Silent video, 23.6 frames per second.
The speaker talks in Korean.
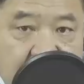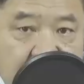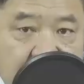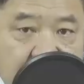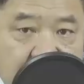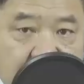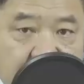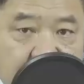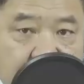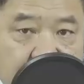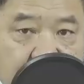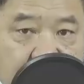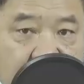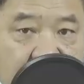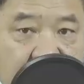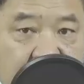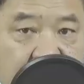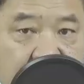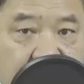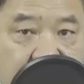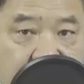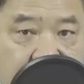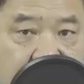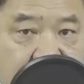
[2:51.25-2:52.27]
이
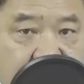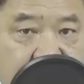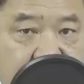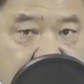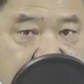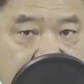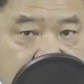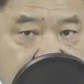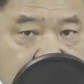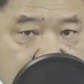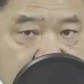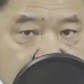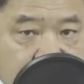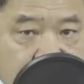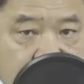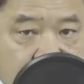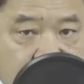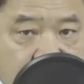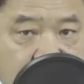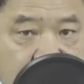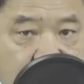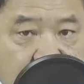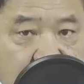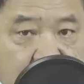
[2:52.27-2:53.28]
블랙리스트는
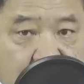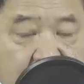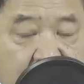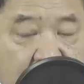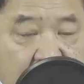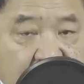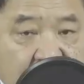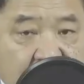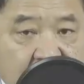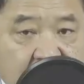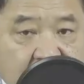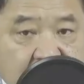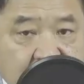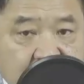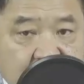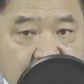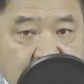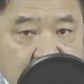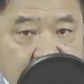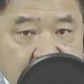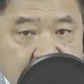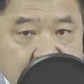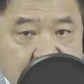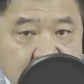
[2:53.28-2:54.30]
박근혜
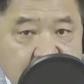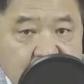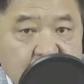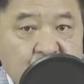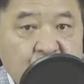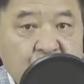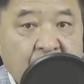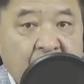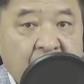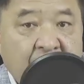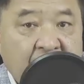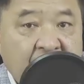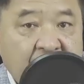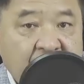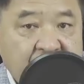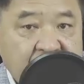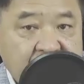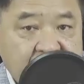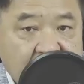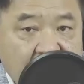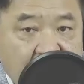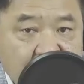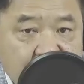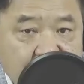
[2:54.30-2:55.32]
정부에서는 문화계
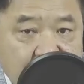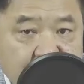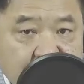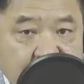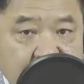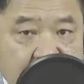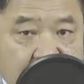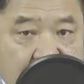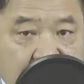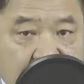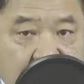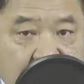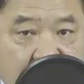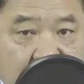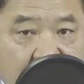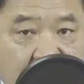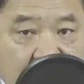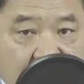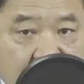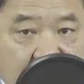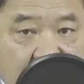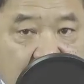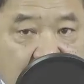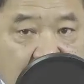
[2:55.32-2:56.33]
인사 몇 명한테
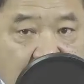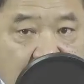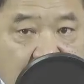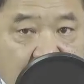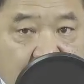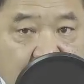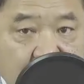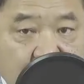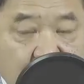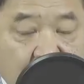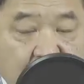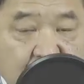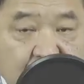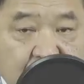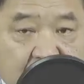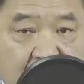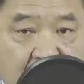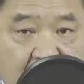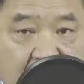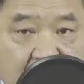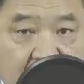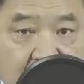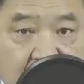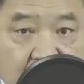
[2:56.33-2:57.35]
했다가 문화부
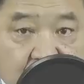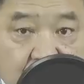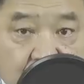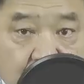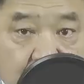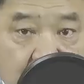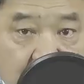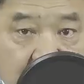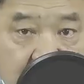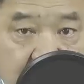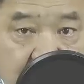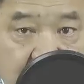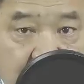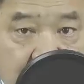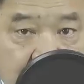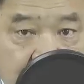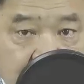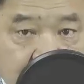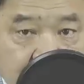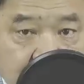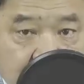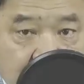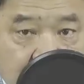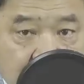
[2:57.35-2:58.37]
장관이 구속까지
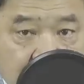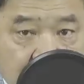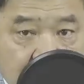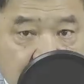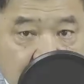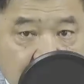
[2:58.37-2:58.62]
됐습니다.